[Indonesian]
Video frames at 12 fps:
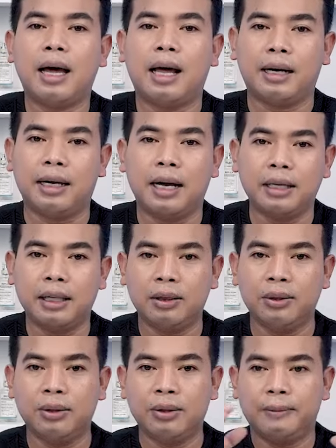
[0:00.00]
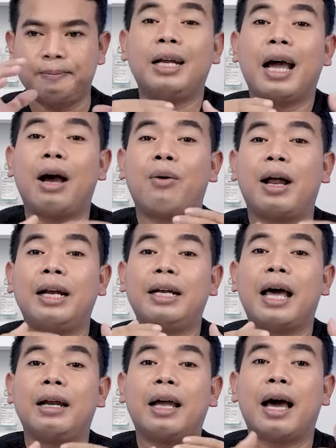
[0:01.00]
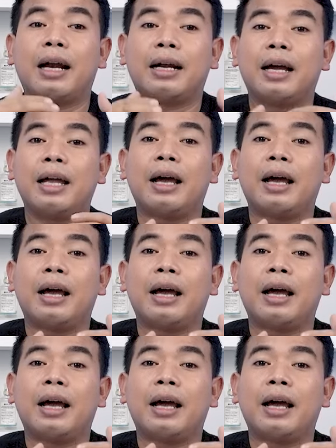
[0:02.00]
harganya tuh diawali dari harga